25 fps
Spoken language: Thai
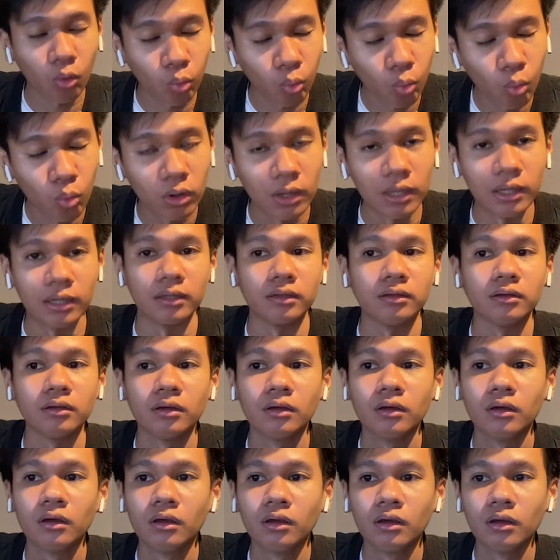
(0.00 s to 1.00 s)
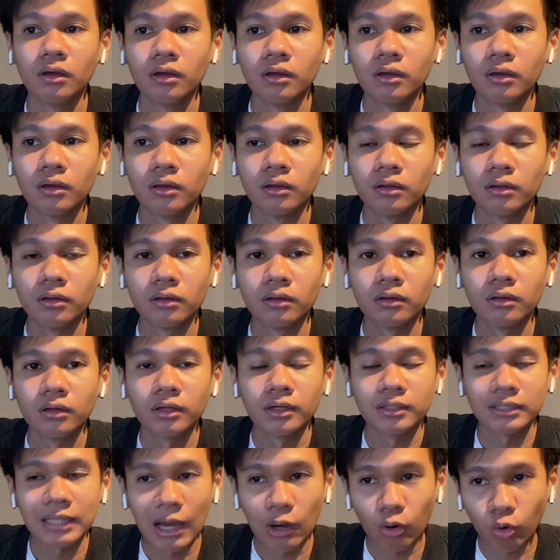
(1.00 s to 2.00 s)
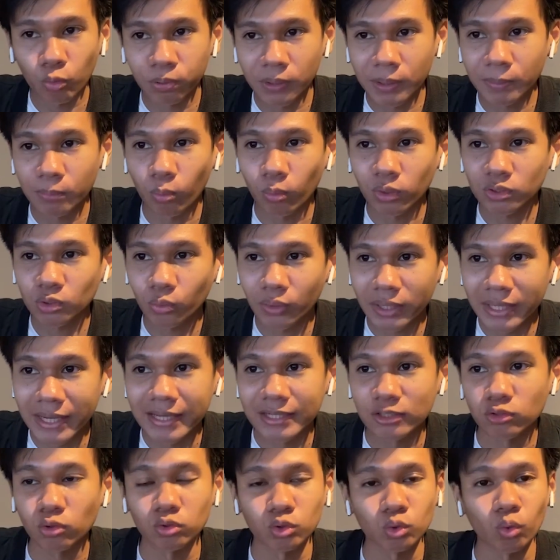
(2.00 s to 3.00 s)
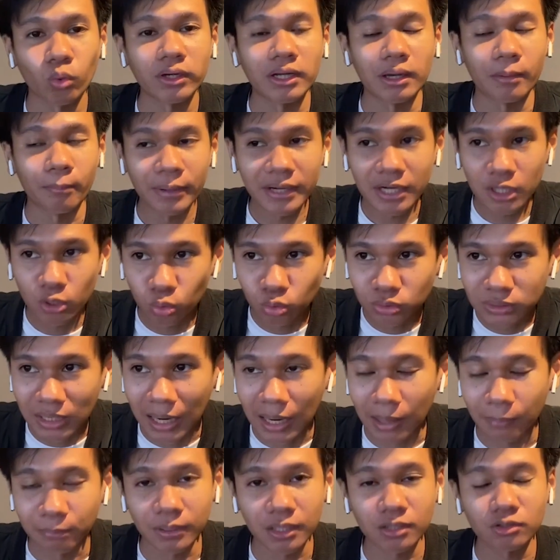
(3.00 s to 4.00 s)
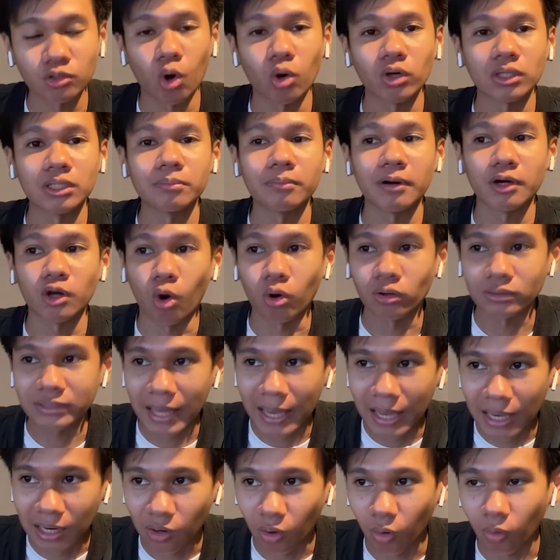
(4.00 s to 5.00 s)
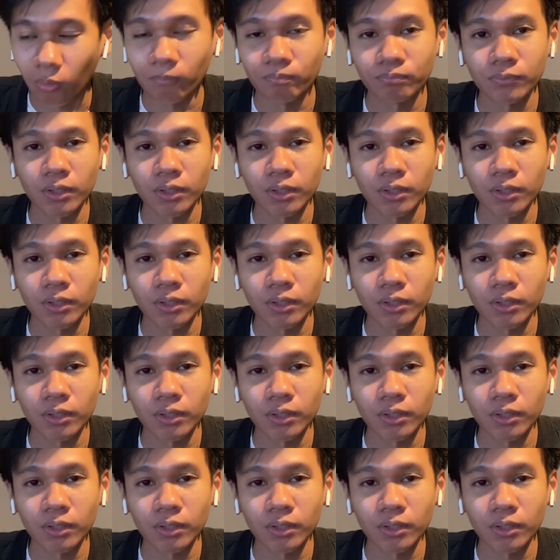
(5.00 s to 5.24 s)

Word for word: คู่เลย ทางคุณพีทบอกว่าตนเองส่วนตัวเนี่ยไม่ได้รู้จักกับนักร้องที่มาร้องแทนหรอก